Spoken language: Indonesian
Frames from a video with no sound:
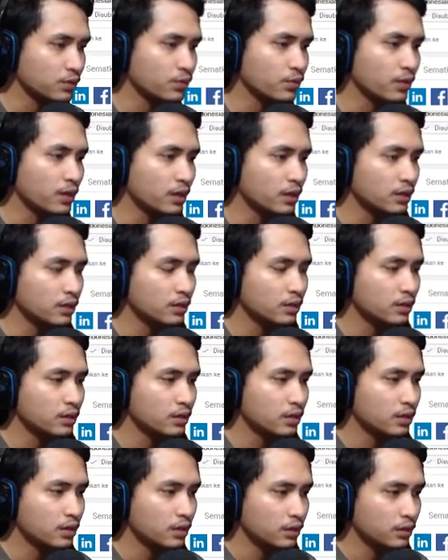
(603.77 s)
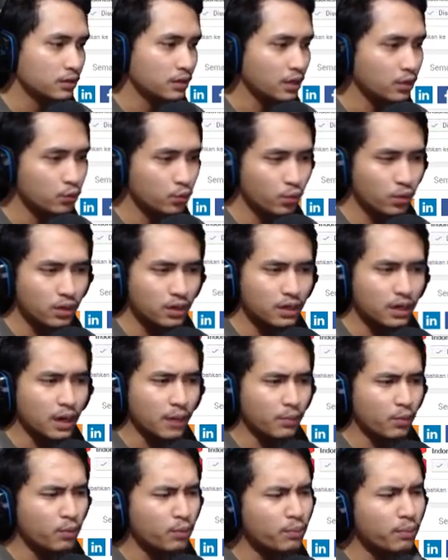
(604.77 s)
gue dan gue nggak
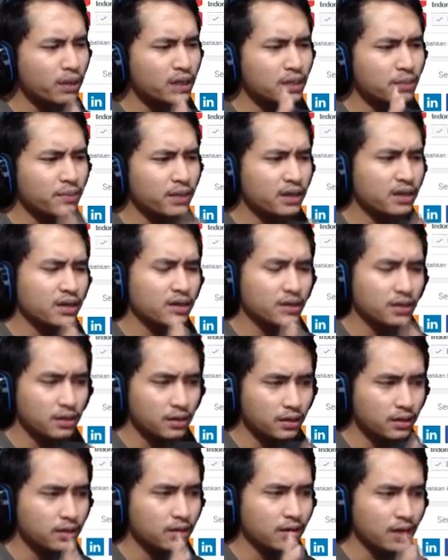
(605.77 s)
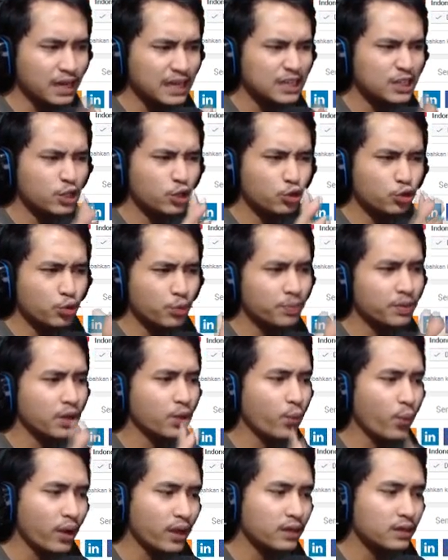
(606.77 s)
mau membanding-bandingkan ini dengan YouTube
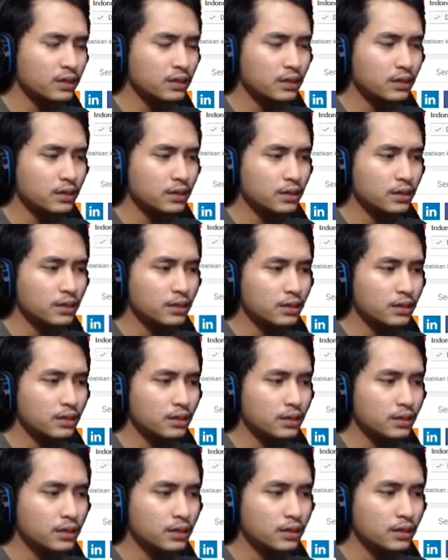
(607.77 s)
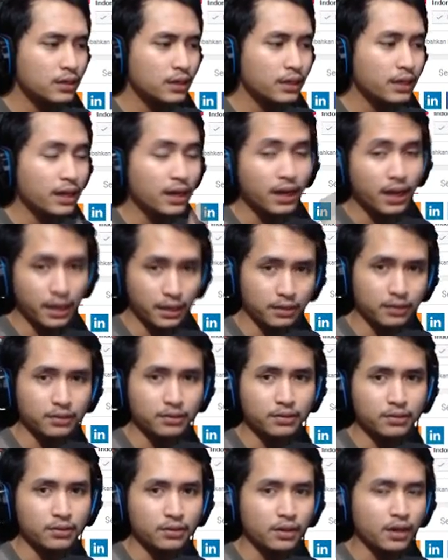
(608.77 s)
Rewind yang lain
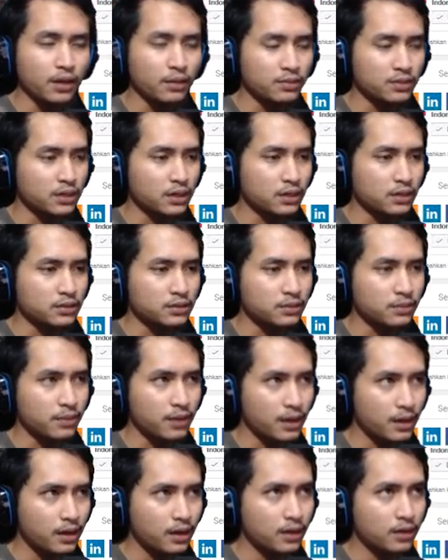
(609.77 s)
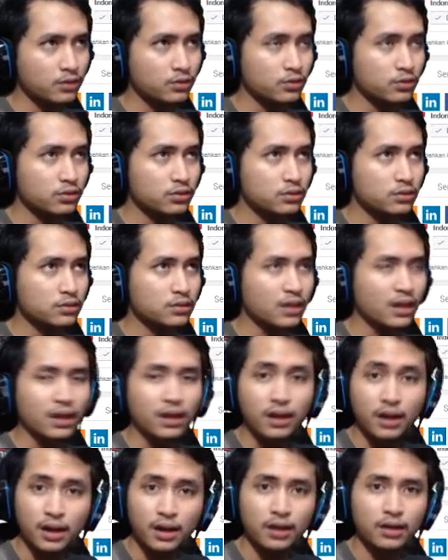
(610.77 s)
kayak misalkan Semarang terus
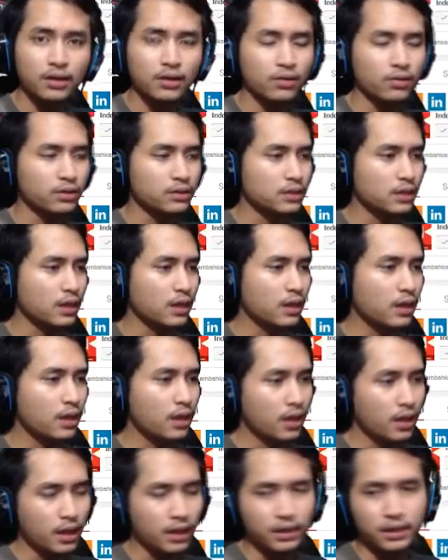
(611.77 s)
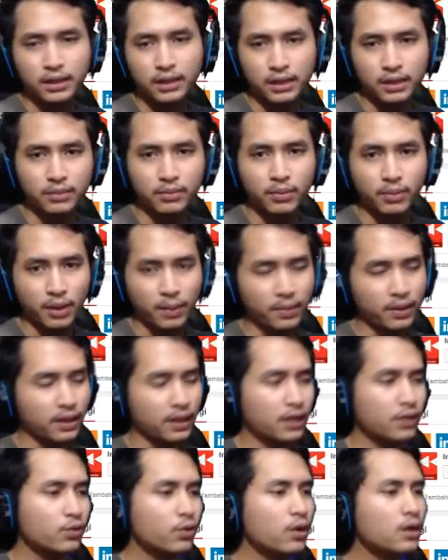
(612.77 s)
Tangerang kalau nggak salah ada yang beberapa yang
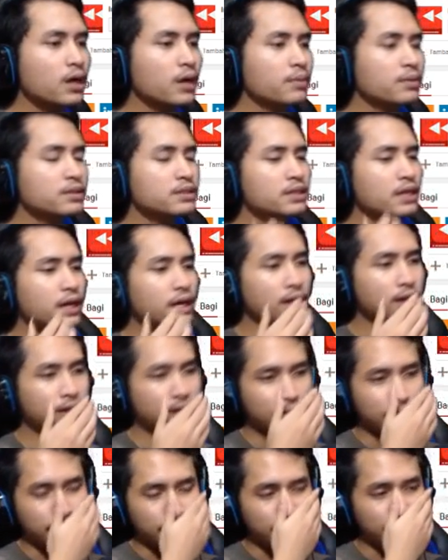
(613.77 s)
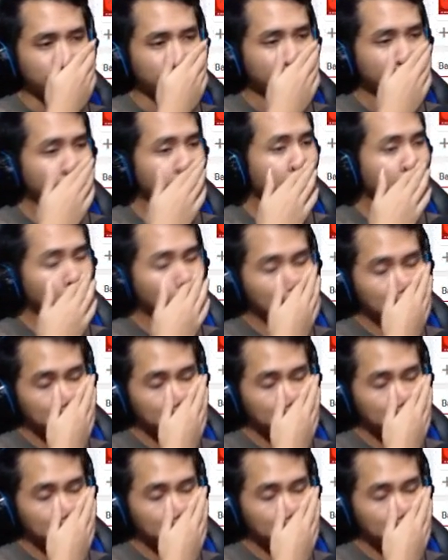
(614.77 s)
lain gue nggak bisa uh,